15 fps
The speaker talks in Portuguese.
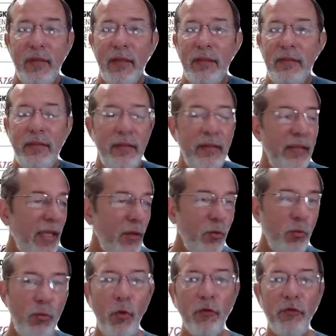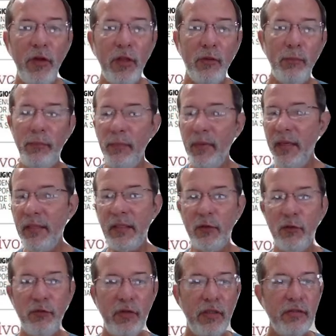nenhum governo entra
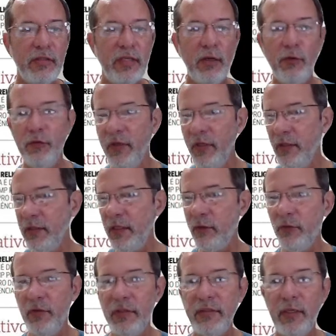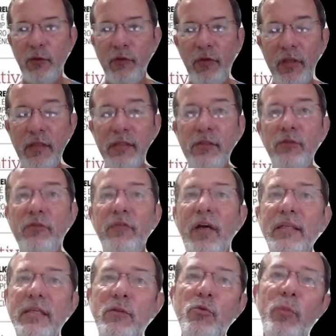governo, sai governo, entra governo, sai governo, eles não
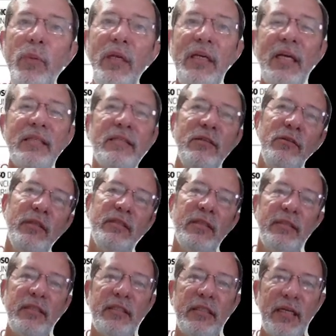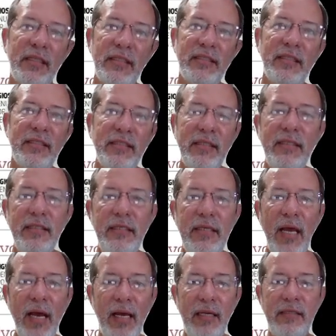fazem duplicação dessas estradas
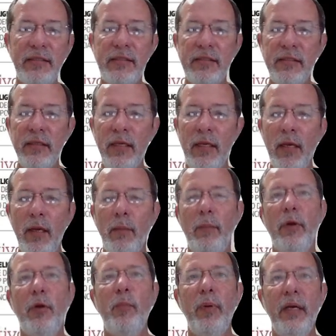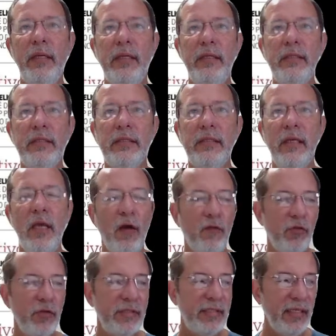essenciais para o país.
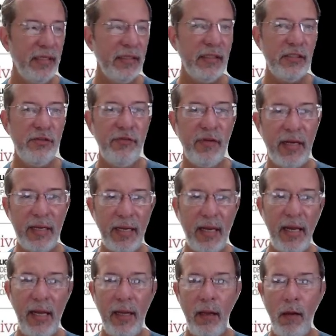Você anda devagar